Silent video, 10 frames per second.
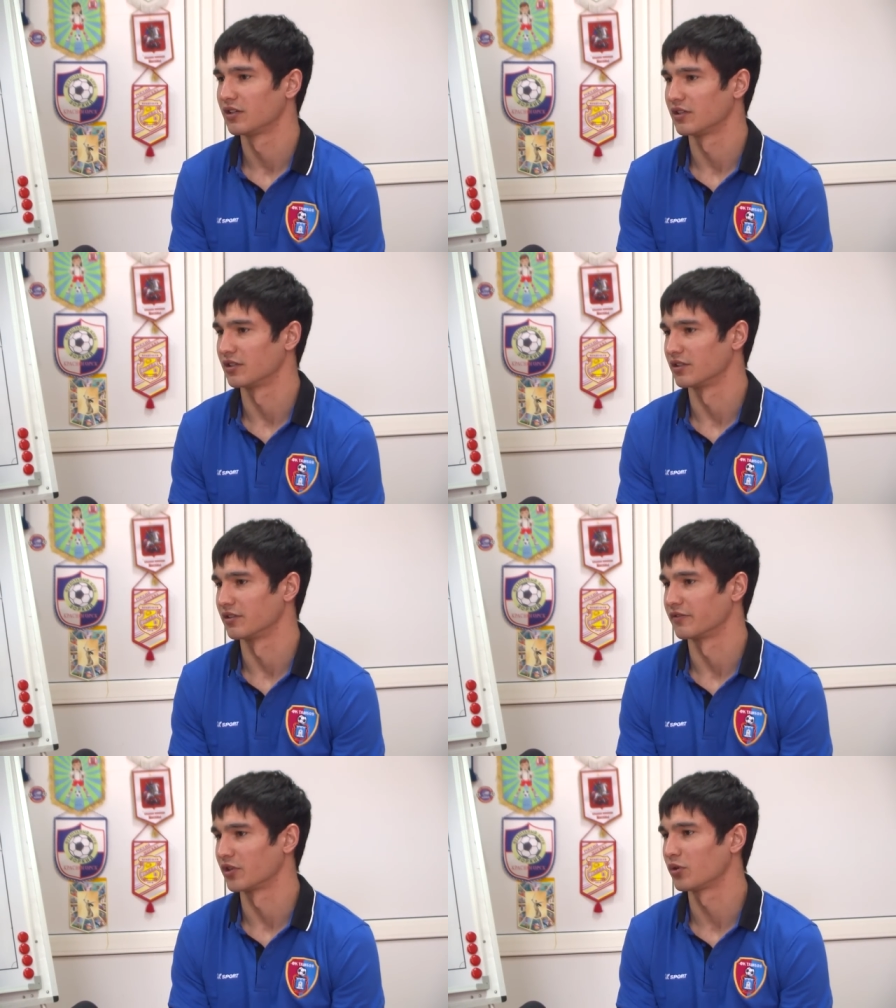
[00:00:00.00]

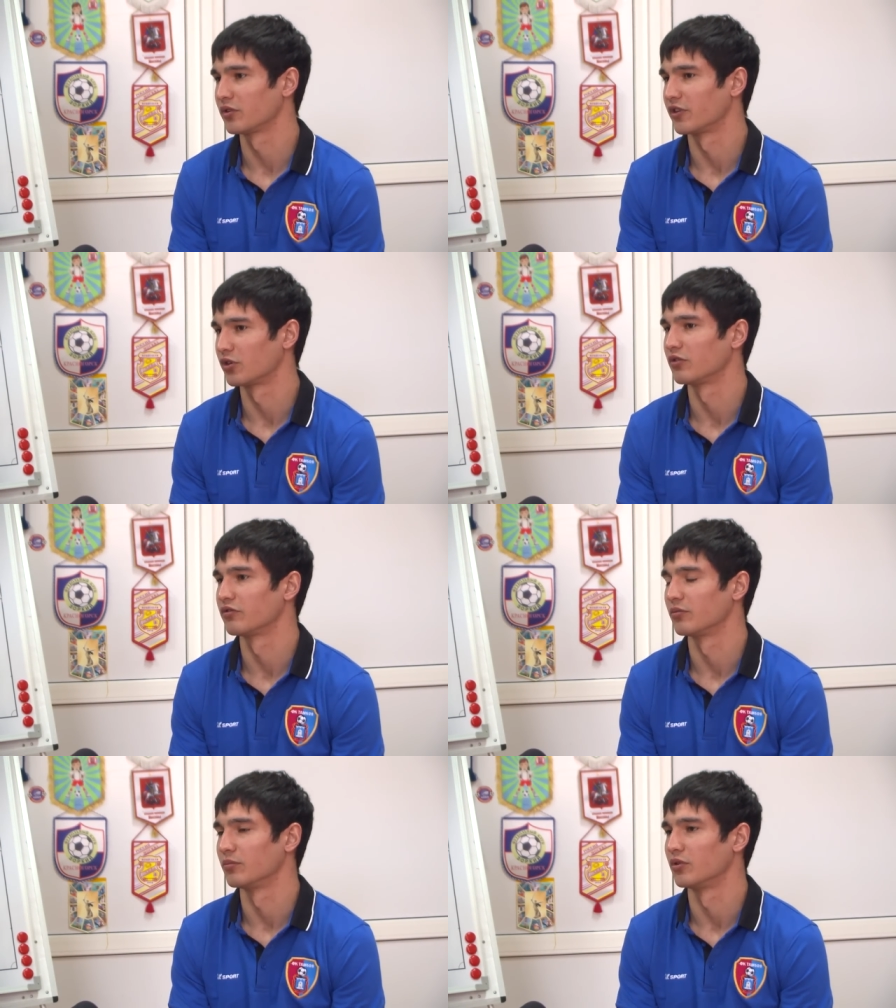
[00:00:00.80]
Э, в такой дворовый
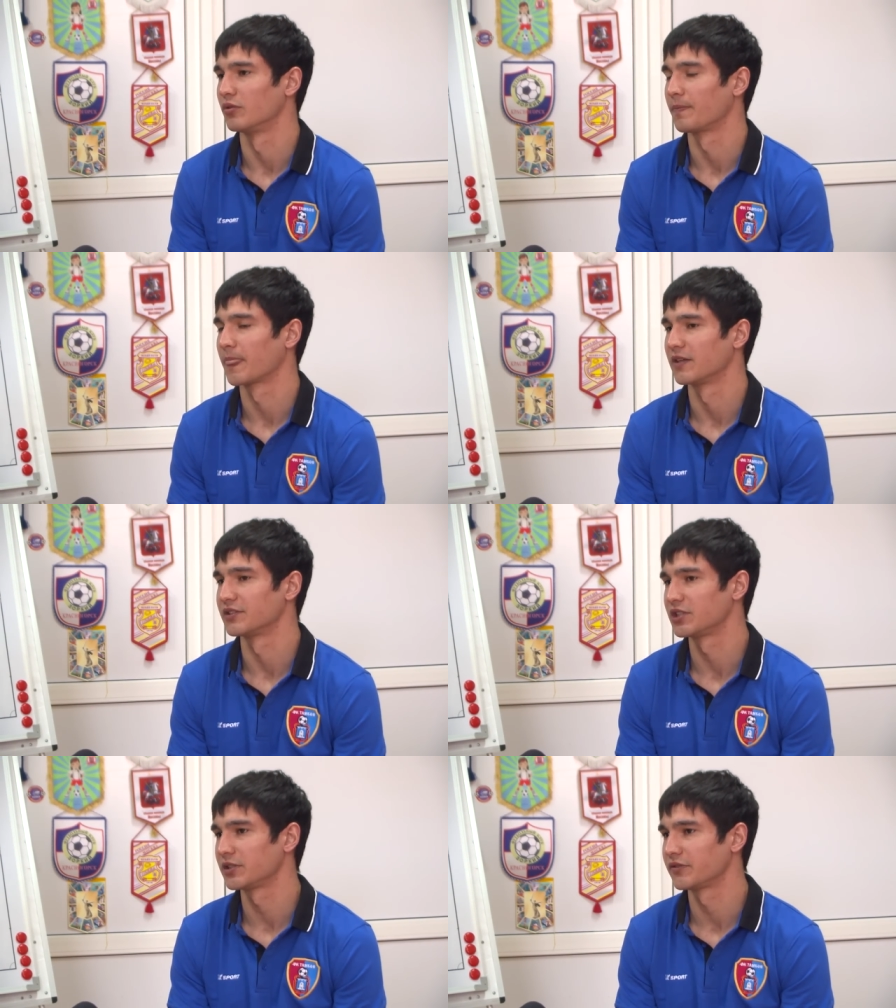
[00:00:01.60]
футбол.
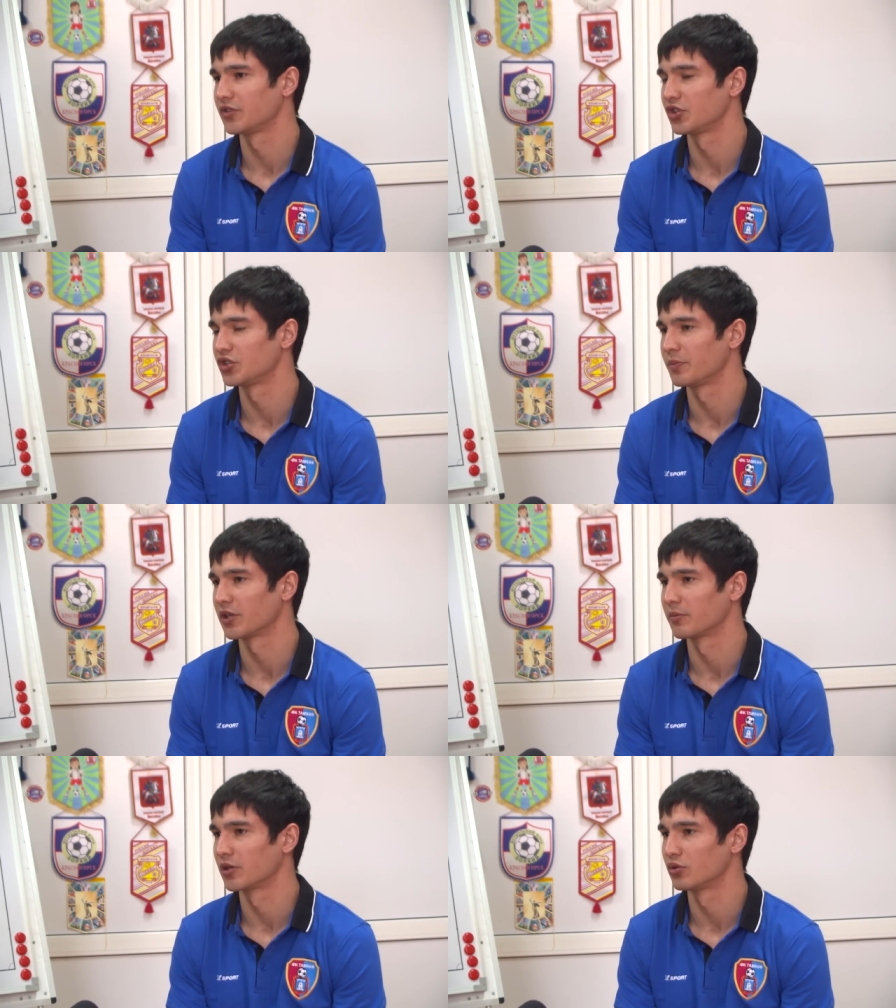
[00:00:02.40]
Затем в
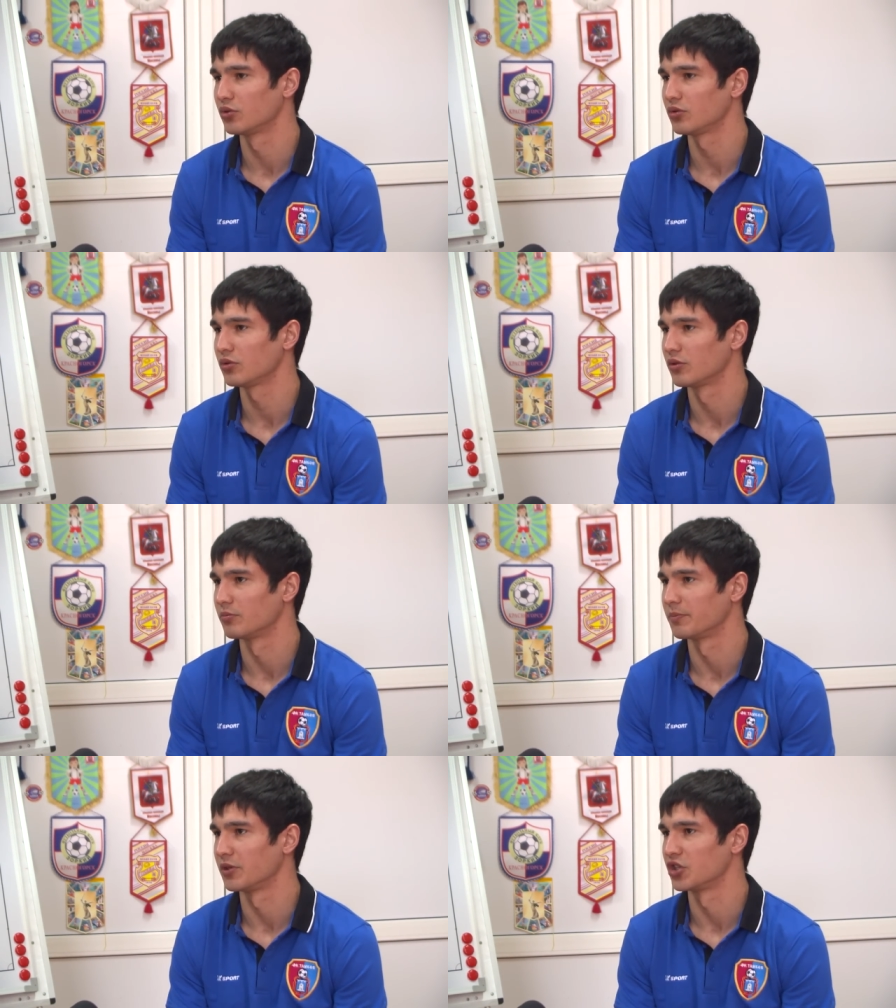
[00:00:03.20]
2005 году
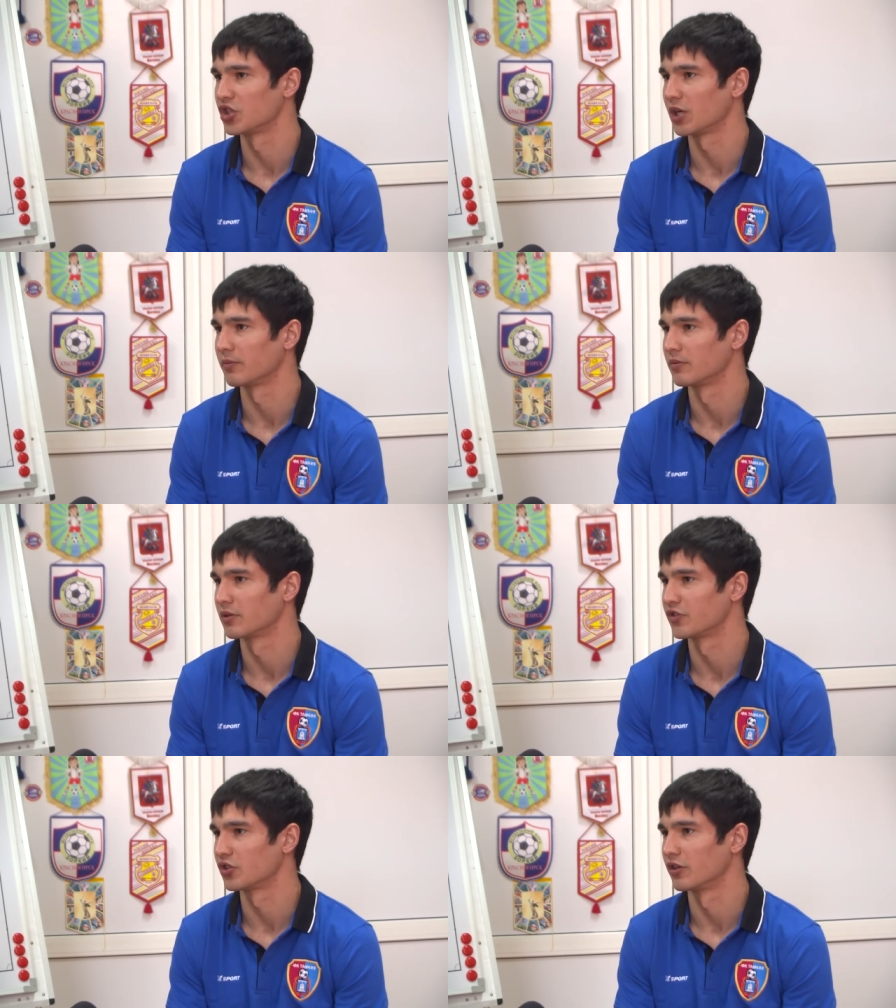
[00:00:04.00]
мы переезжаем
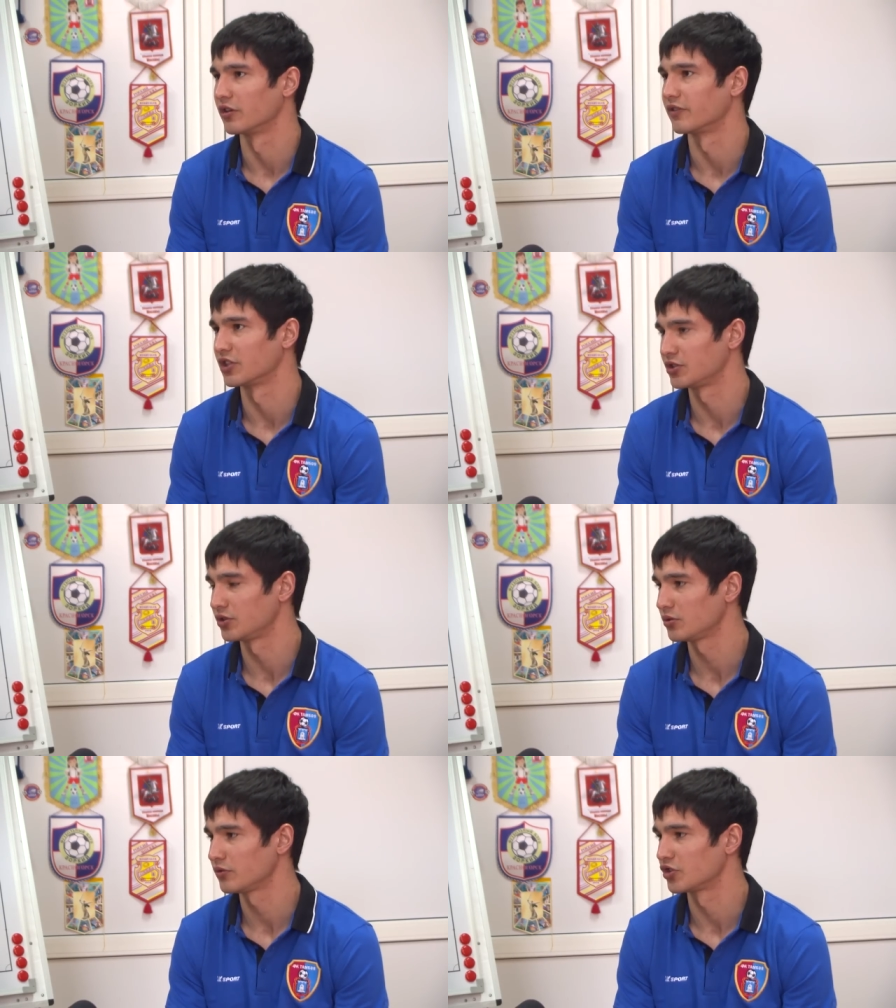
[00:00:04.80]
э, в
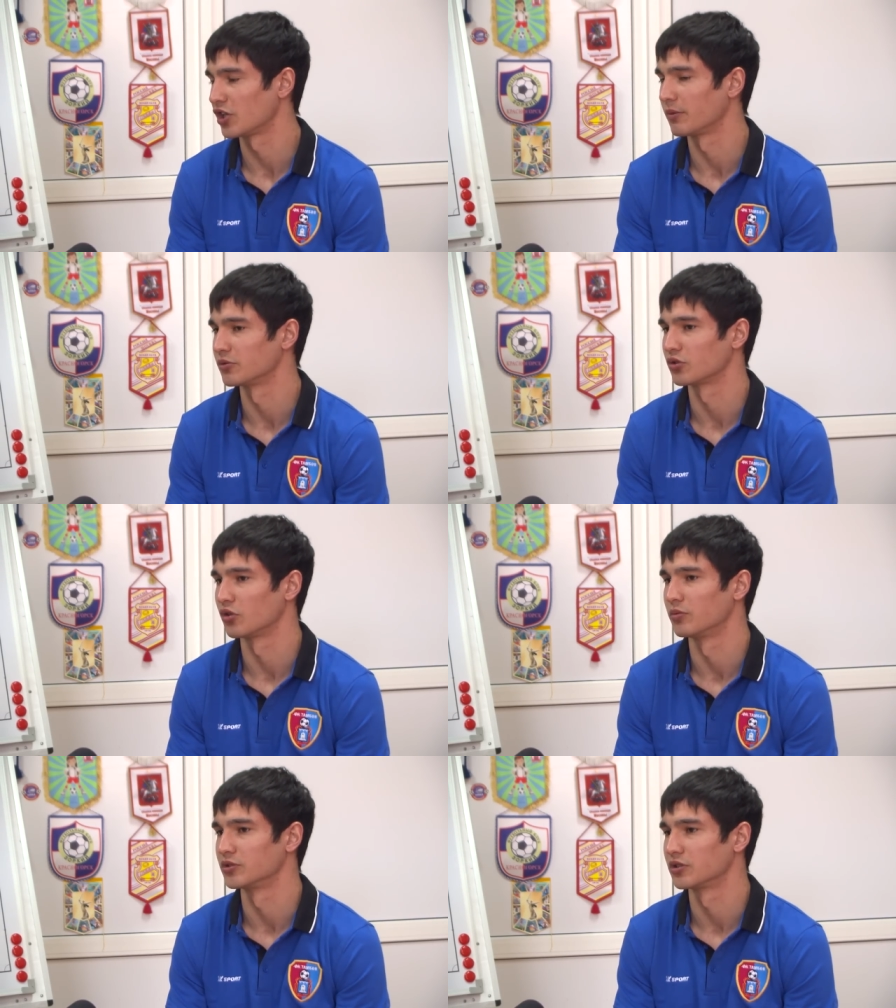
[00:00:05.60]
Россию, в
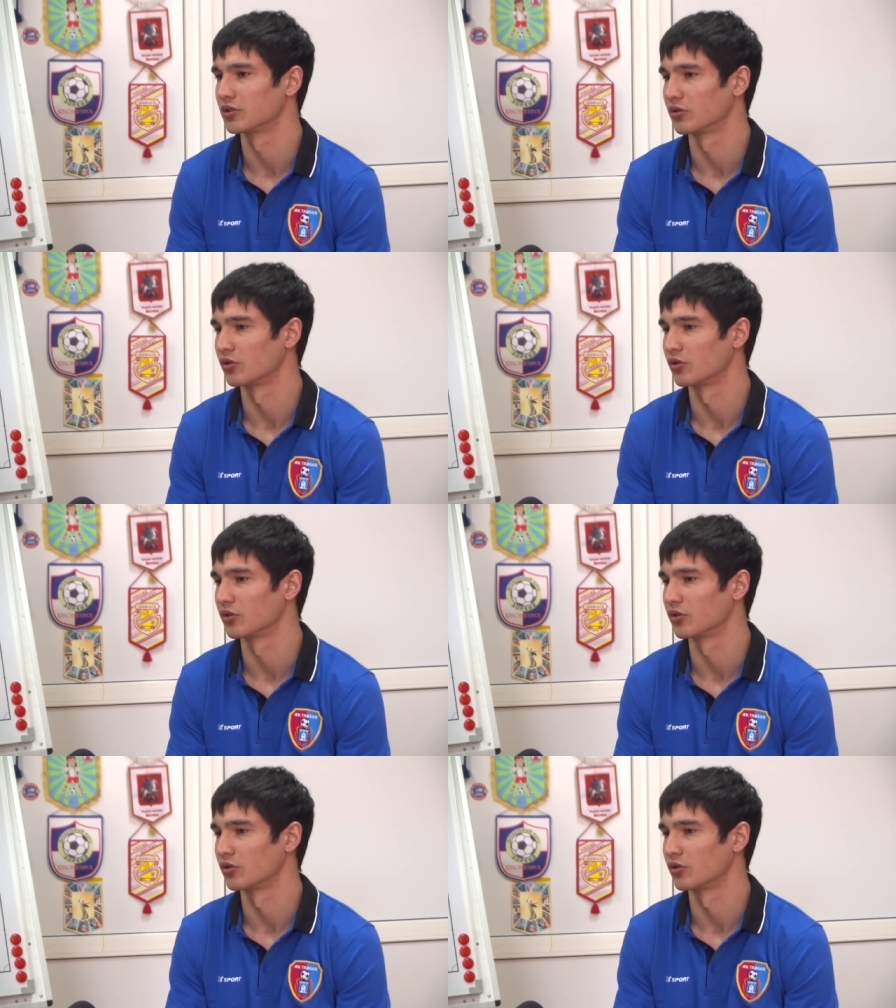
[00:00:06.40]
Челябинскую область,